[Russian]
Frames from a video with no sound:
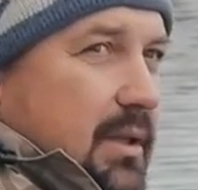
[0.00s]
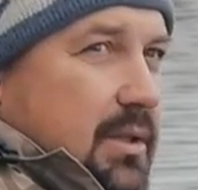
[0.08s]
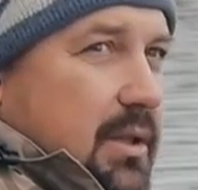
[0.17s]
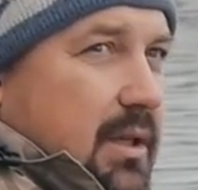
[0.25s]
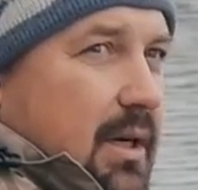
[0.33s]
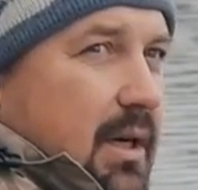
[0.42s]

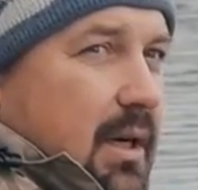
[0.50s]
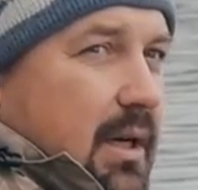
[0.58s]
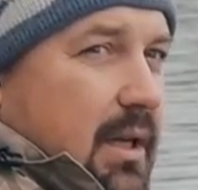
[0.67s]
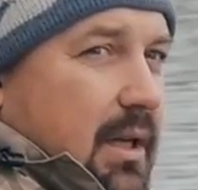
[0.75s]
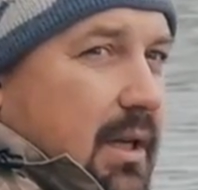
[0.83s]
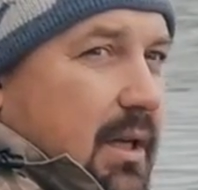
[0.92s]
даже,
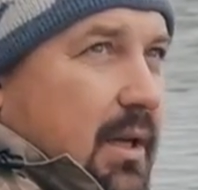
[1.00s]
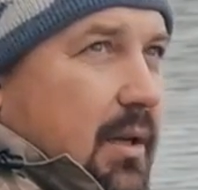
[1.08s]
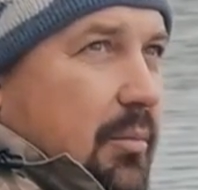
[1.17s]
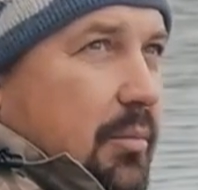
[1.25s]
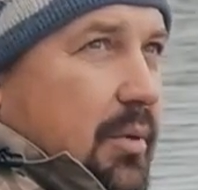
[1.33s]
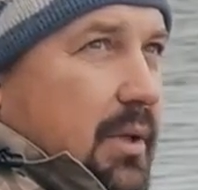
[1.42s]

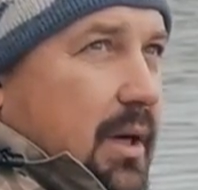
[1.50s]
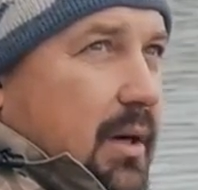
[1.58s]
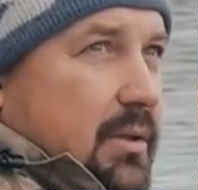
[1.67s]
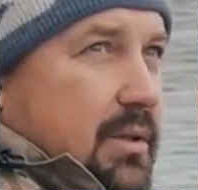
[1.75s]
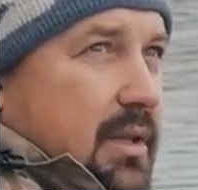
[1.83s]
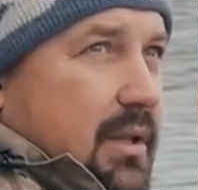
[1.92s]
и
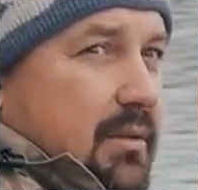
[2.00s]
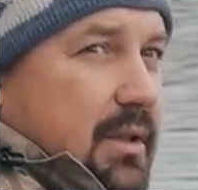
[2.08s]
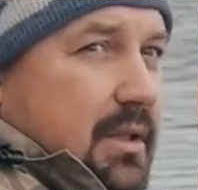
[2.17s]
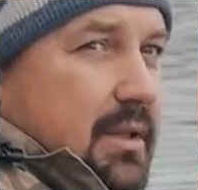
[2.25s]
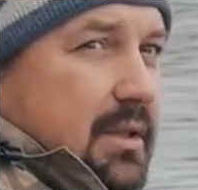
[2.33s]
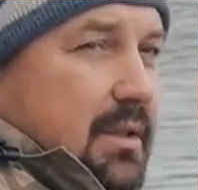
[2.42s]
пытаюсь
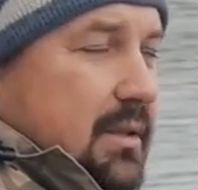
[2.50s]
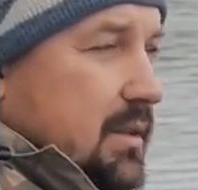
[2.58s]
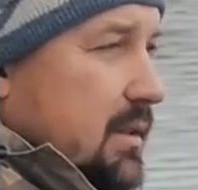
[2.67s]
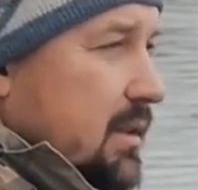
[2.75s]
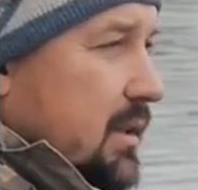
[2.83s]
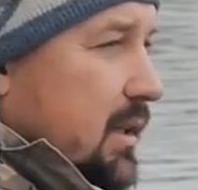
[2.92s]
ловить,
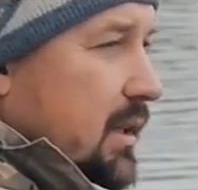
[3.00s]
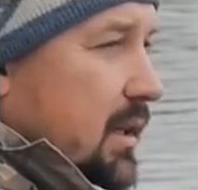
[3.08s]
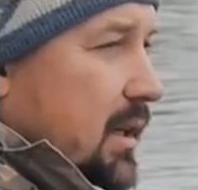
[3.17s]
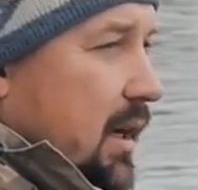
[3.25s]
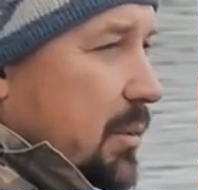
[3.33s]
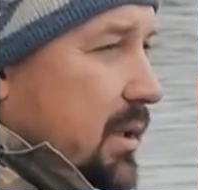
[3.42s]

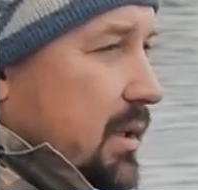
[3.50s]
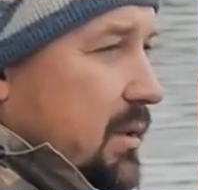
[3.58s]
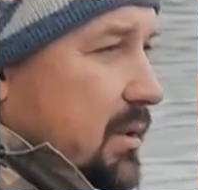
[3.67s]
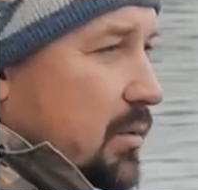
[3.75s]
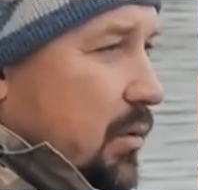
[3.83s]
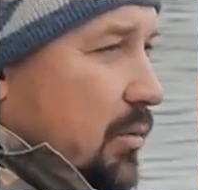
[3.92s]
кормить
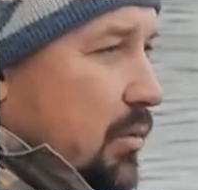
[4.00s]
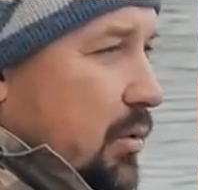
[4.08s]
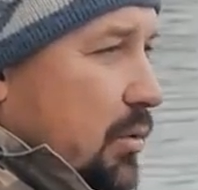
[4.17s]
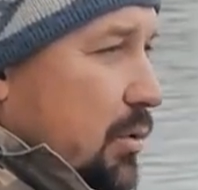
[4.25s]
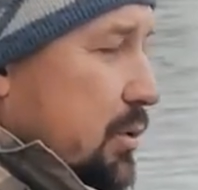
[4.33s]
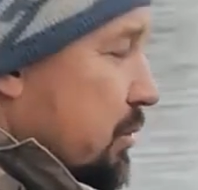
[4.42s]
новую
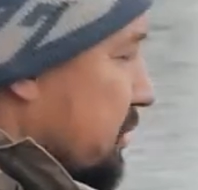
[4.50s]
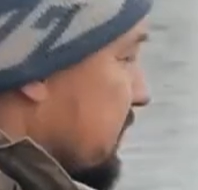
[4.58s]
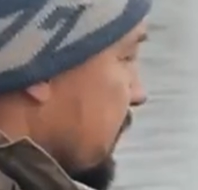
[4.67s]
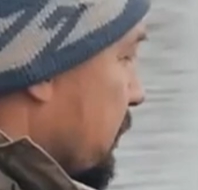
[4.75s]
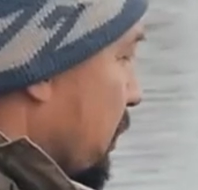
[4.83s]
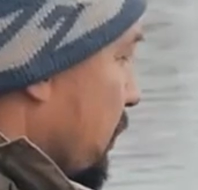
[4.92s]
точку
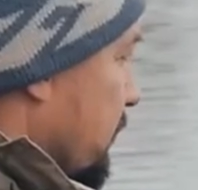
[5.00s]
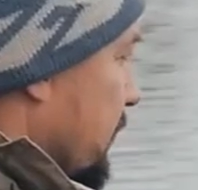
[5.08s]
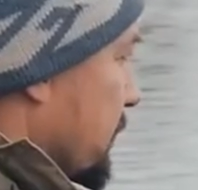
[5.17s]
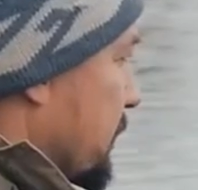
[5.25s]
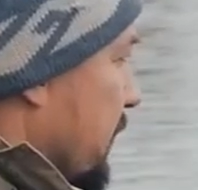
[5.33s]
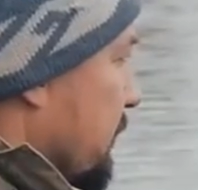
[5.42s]
за
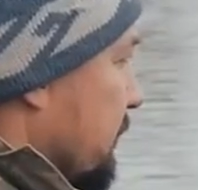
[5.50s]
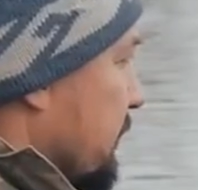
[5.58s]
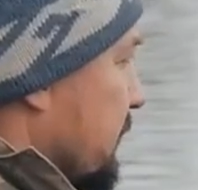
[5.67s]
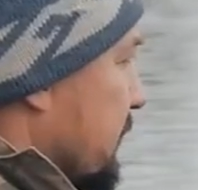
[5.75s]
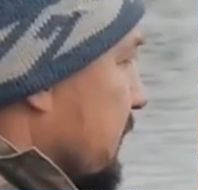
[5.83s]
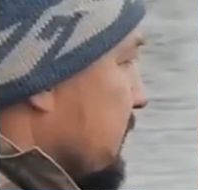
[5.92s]
бровкой, прям
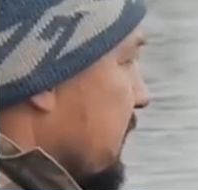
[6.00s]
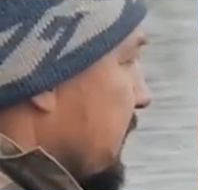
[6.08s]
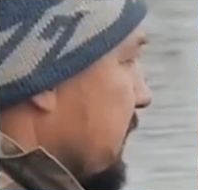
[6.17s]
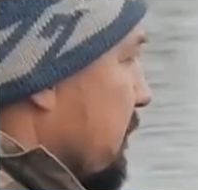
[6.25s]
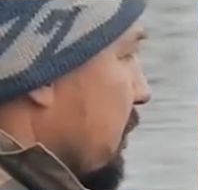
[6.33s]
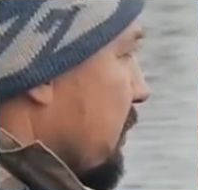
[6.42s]
на
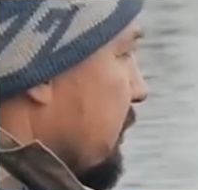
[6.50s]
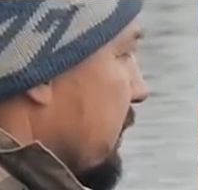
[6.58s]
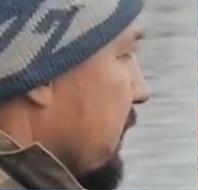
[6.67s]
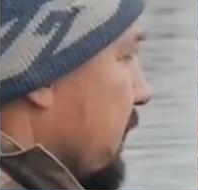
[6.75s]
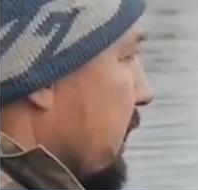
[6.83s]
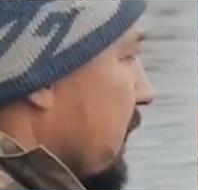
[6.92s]
скате
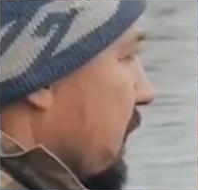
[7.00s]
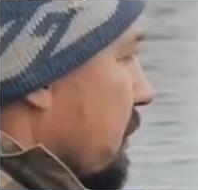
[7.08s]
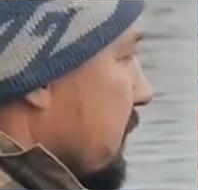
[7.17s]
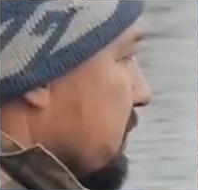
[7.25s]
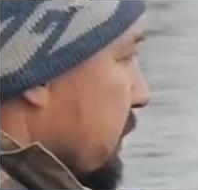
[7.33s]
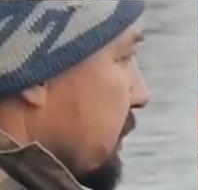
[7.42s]
бровки.
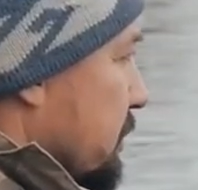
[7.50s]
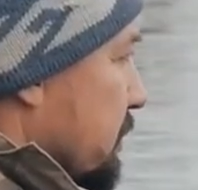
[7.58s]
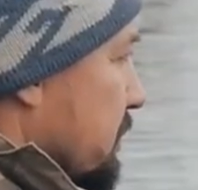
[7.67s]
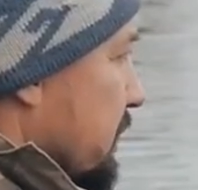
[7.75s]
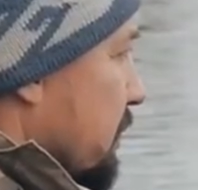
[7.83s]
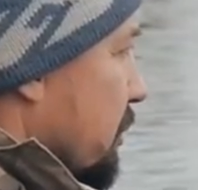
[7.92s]
Посмотрю,
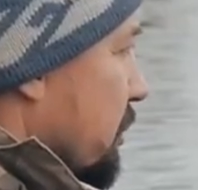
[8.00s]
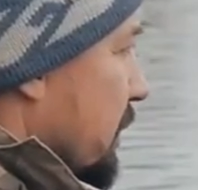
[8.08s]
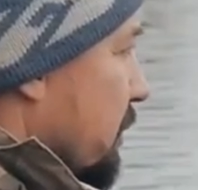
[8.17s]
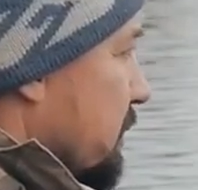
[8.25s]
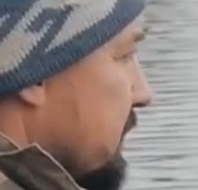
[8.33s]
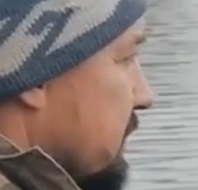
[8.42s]
что с этого
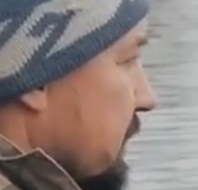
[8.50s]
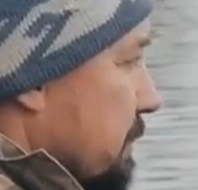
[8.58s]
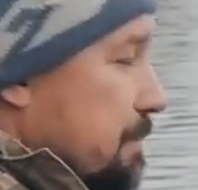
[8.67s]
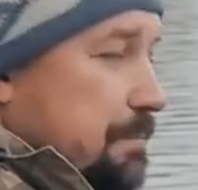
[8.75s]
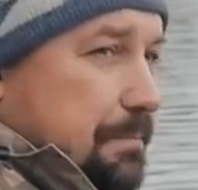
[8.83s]
получится.